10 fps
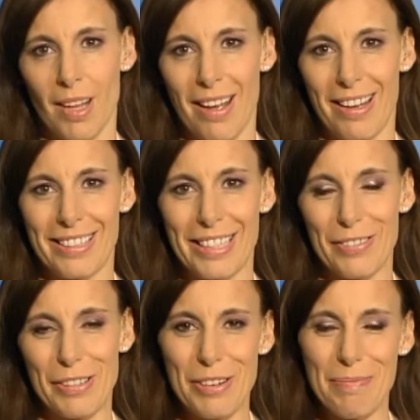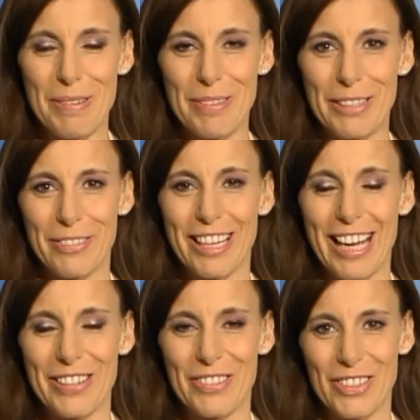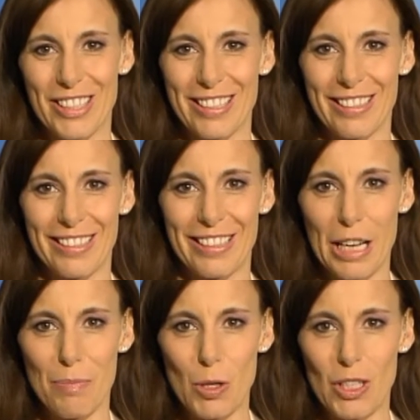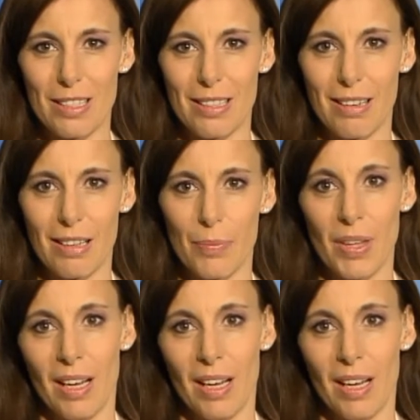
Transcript: Herzlich willkommen bei Wetter für drei für unsere drei Bundesländer.